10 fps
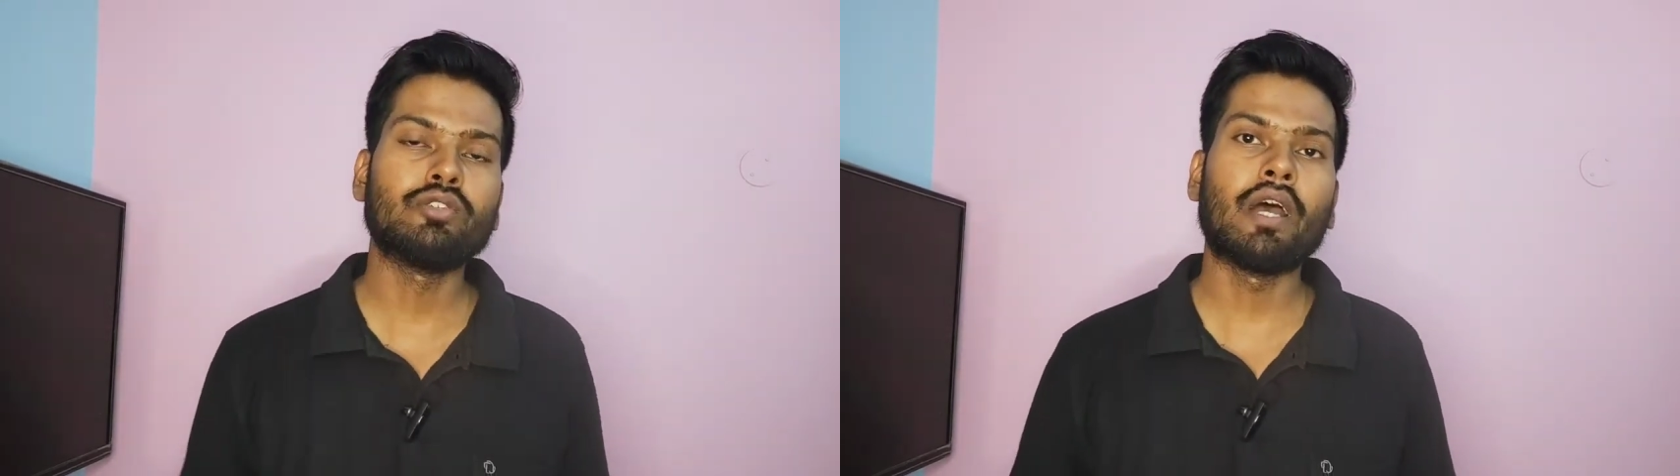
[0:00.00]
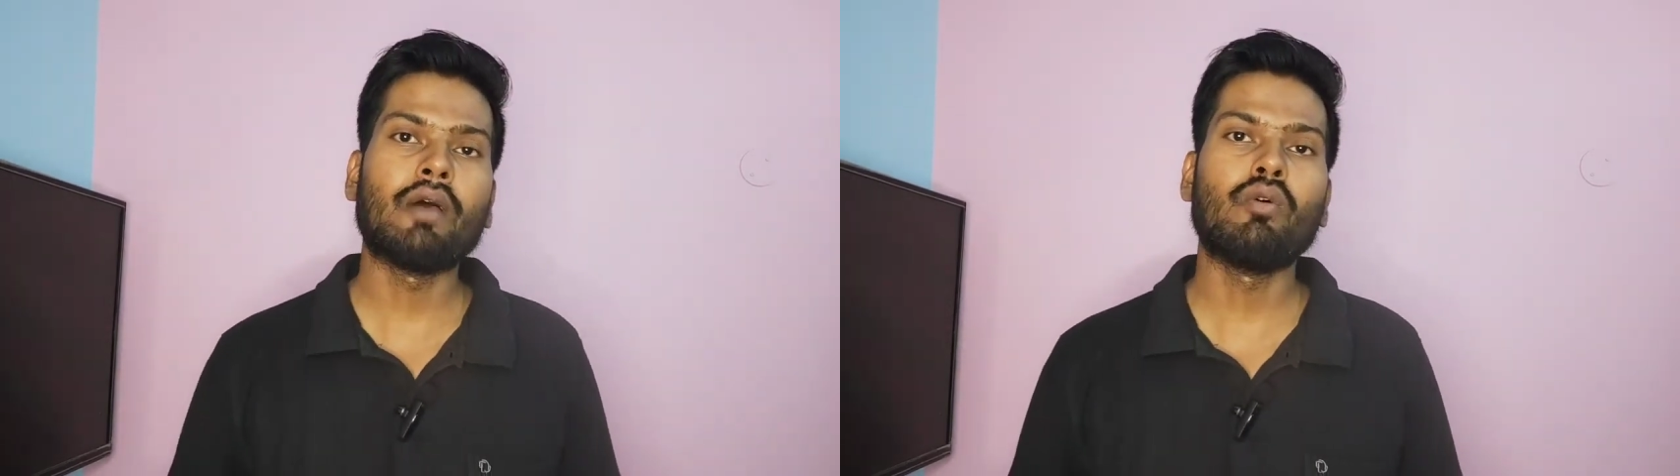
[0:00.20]

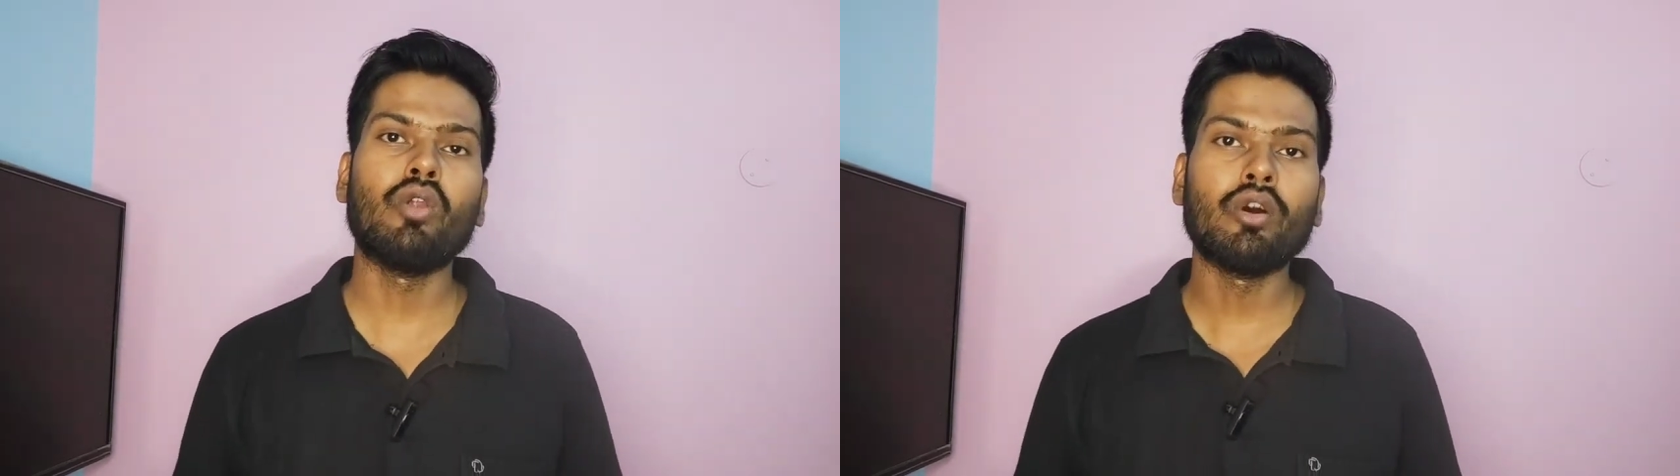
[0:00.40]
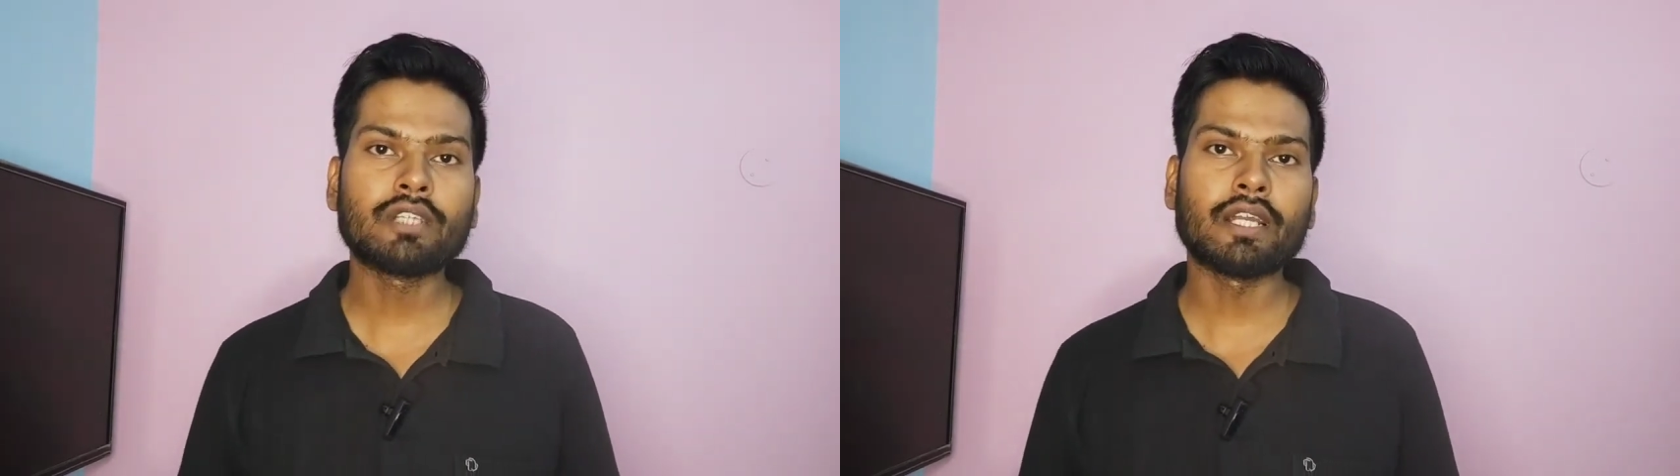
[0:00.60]
जो है वो
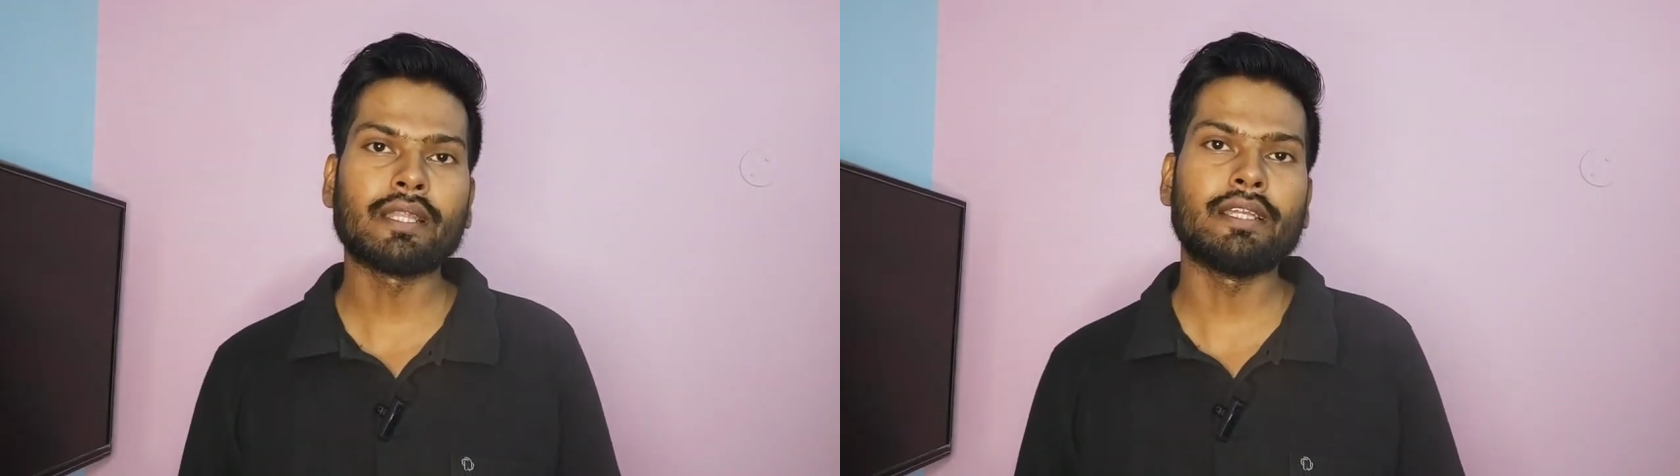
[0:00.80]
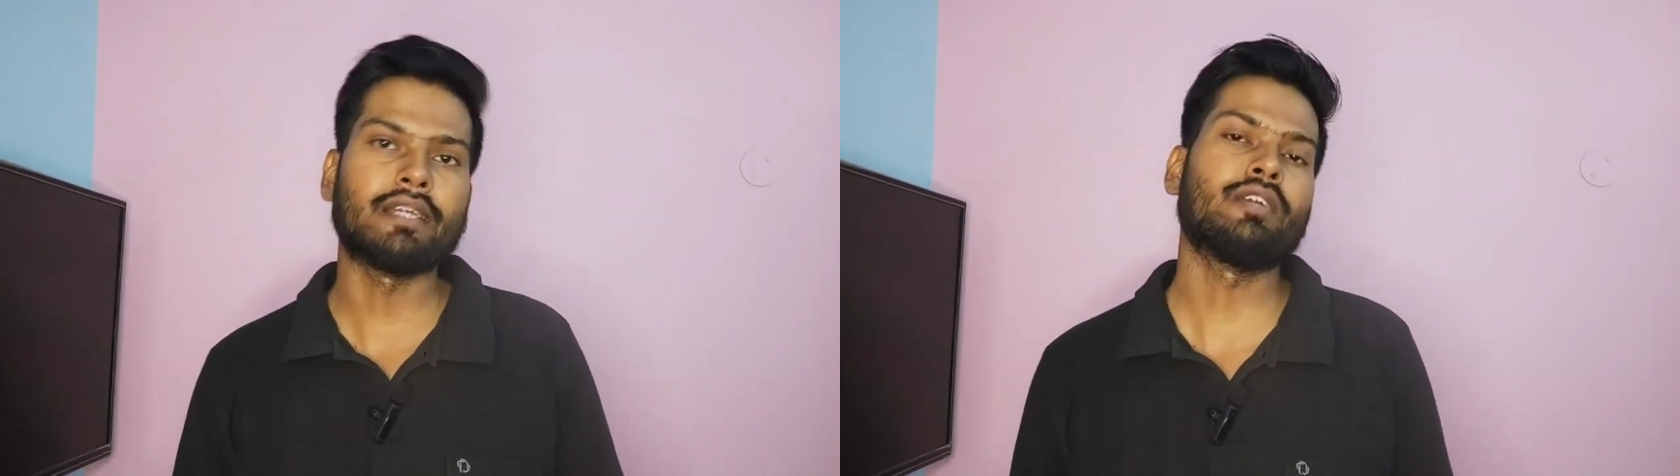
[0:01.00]
लॉन्च कर
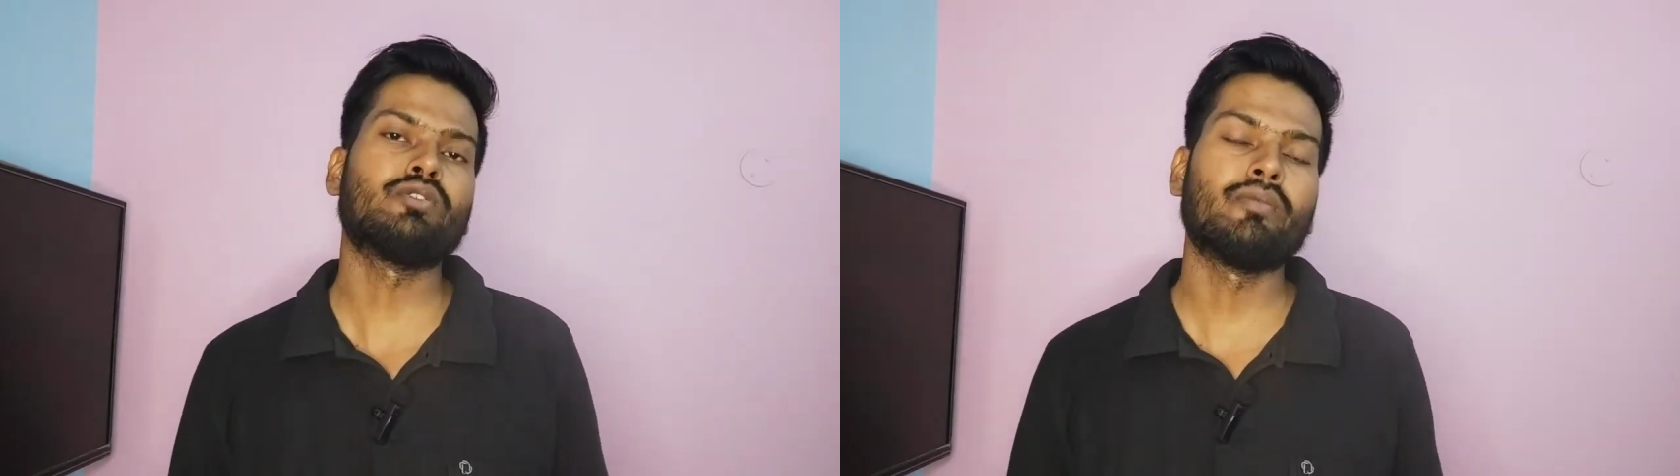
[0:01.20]
दिया जाता है